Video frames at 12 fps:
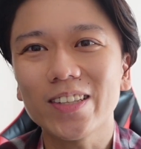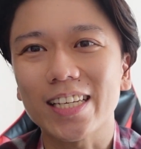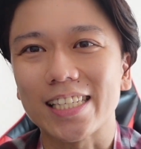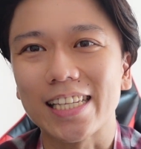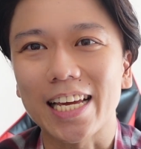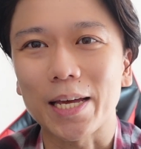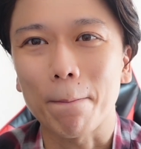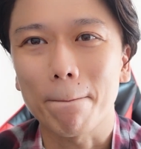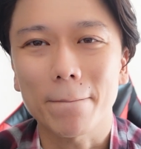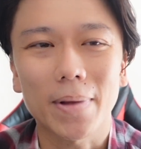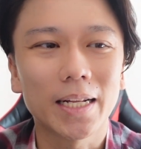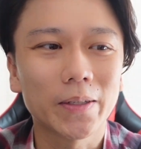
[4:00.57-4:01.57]
日ですね
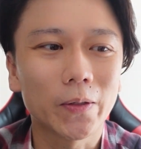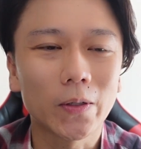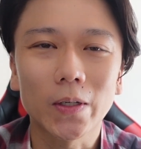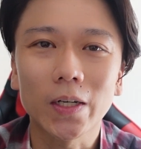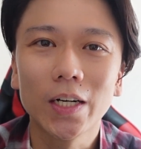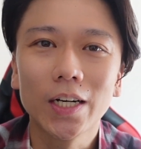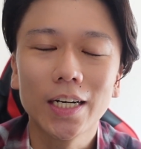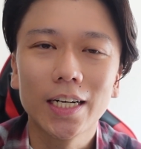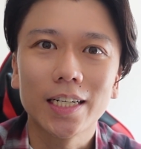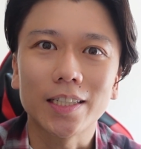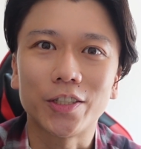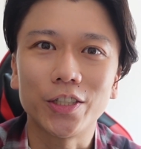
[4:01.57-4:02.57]
あの
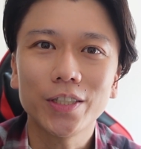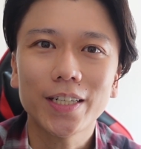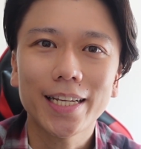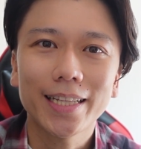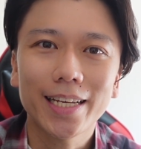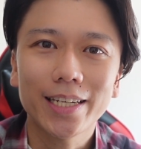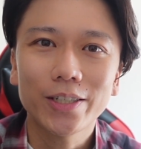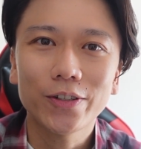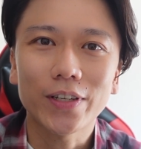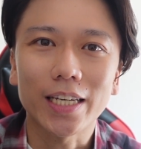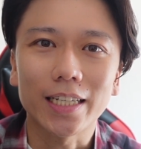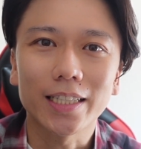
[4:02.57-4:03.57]
10連で
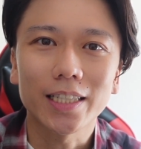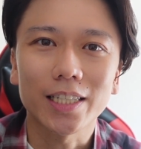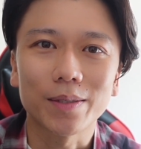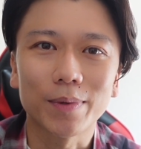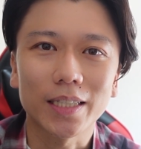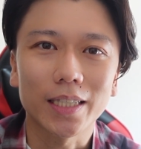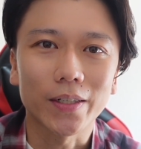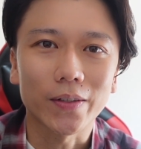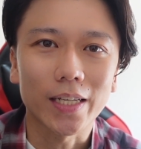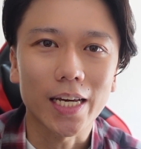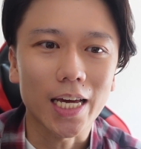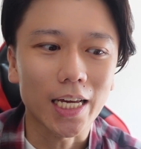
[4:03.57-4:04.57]
ルフィが出てしまった
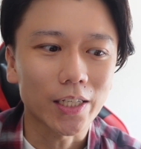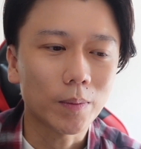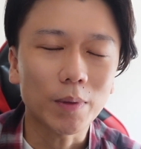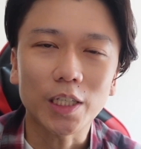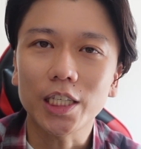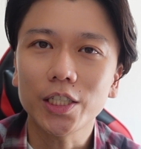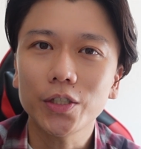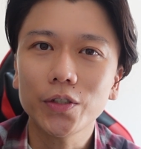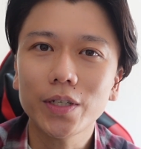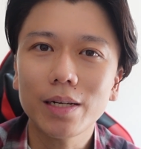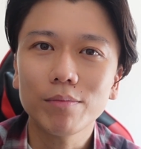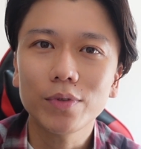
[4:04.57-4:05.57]
ので
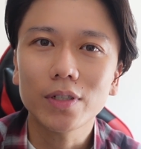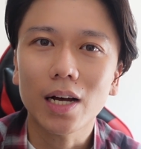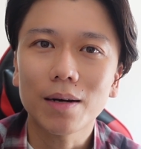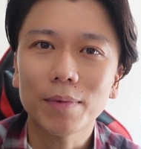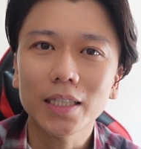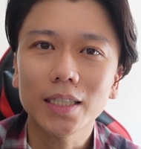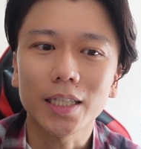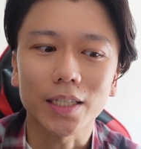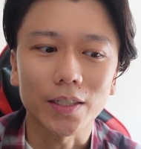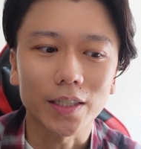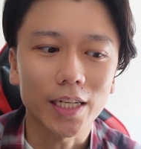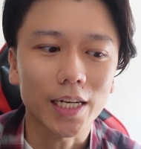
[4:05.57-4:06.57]
20連分余って
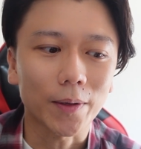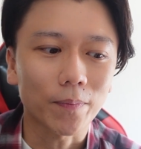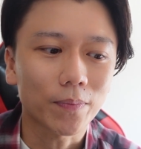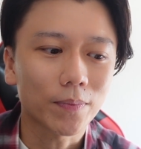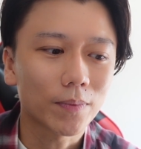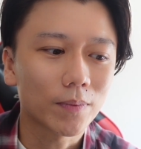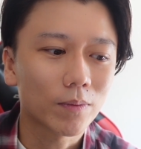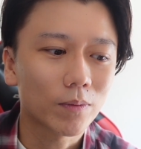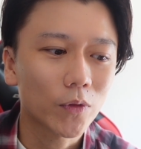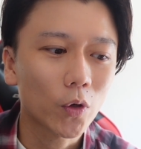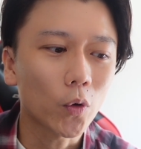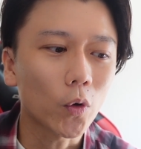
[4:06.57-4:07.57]
るんで
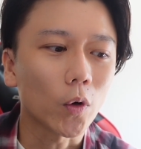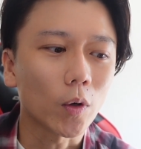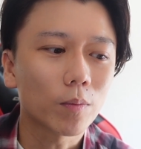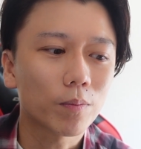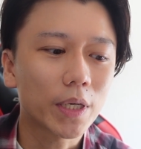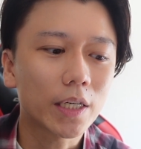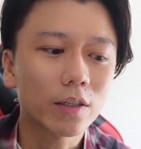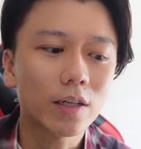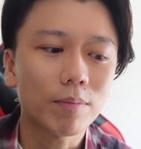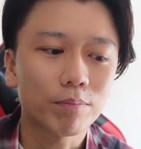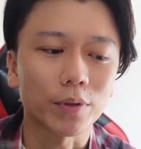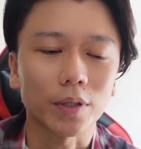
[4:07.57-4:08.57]
今日
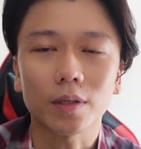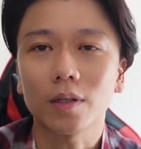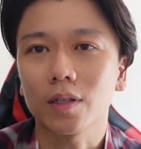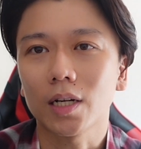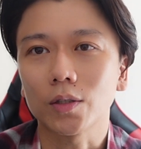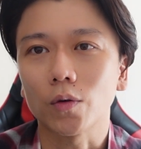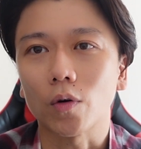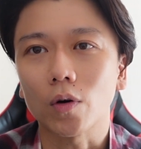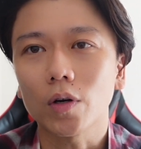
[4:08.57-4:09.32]
ピックアップなんと